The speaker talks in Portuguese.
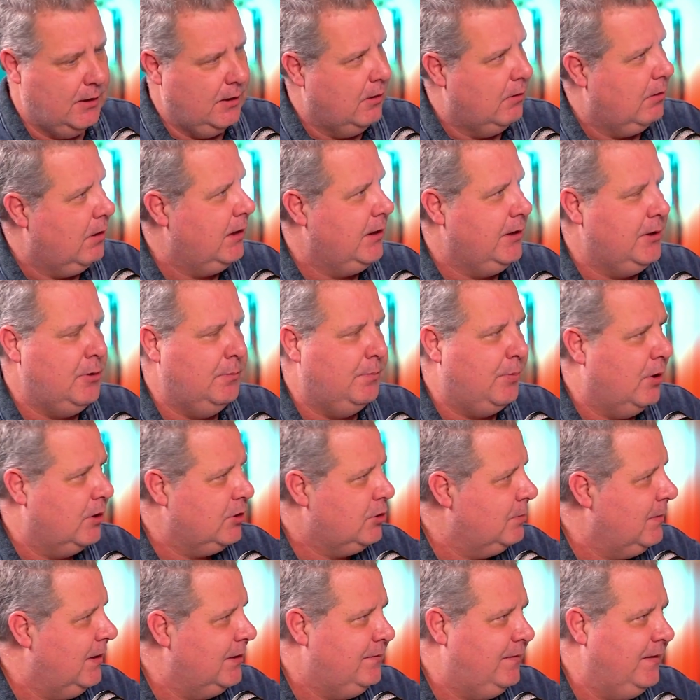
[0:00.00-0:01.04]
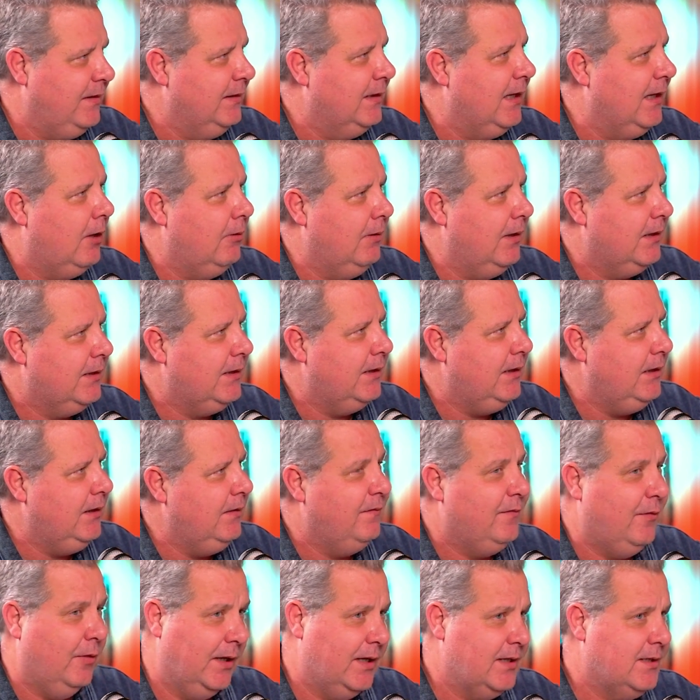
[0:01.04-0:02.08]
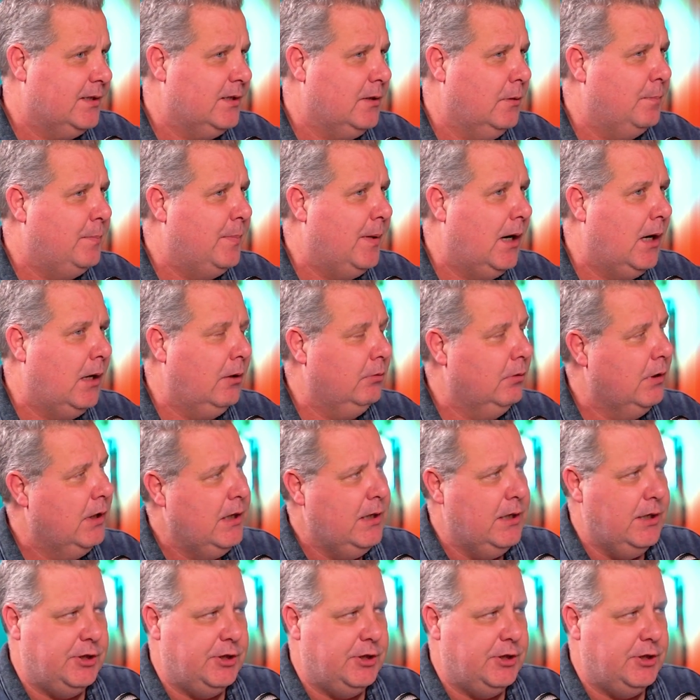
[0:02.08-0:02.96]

olha, não posso mais vir dar aula aqui, fora de São Paulo.